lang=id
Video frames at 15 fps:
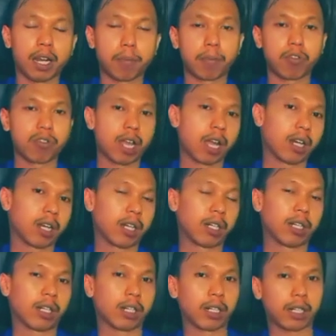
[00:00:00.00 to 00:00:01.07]
Nah,
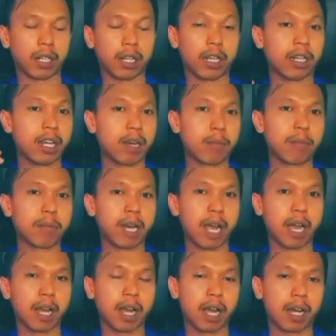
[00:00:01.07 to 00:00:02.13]
perusahaan ini yang
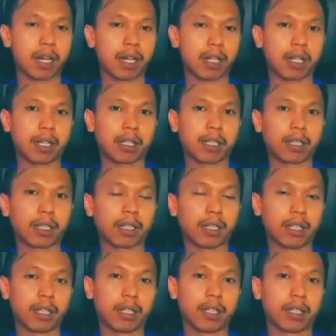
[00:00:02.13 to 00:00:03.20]
memenangkan
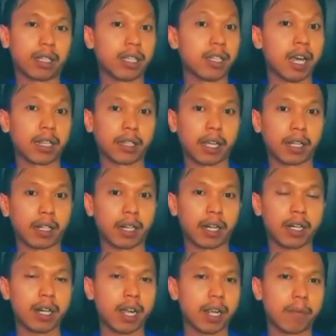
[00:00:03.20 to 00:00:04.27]
eh, tiga
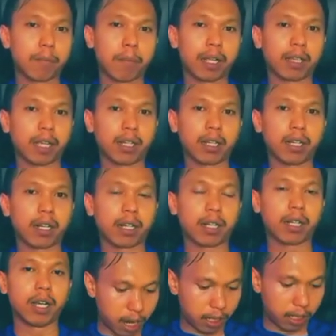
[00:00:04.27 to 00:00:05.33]
tender dari empat
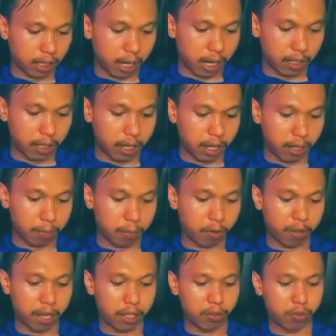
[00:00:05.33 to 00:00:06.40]
tender terkait dengan
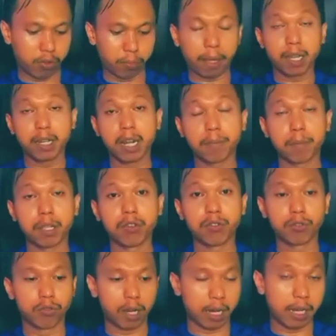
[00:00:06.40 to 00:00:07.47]
proyek survei dan
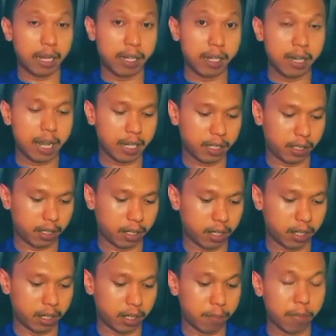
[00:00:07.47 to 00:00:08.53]
penyusunan indeks
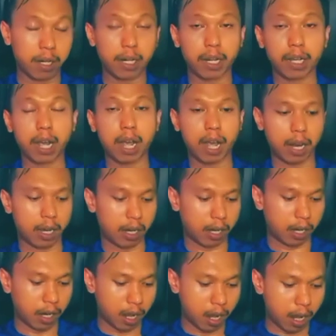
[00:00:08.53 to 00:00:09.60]
eh,
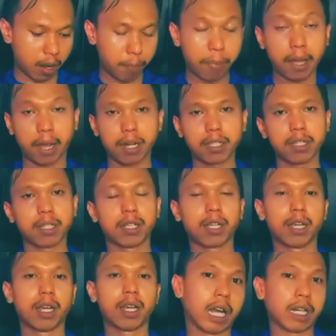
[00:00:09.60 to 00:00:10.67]
kemerdekaan pers,
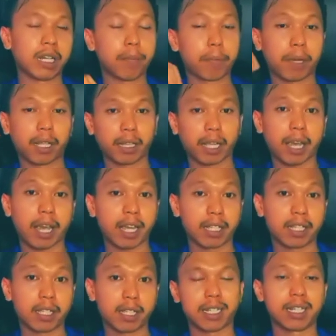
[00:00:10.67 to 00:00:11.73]
yakni
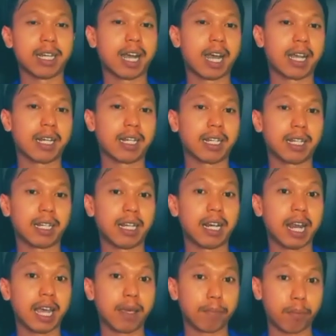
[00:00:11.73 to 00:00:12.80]
PTS, dengan
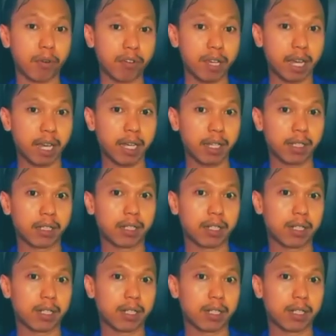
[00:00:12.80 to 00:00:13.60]
nilai proyek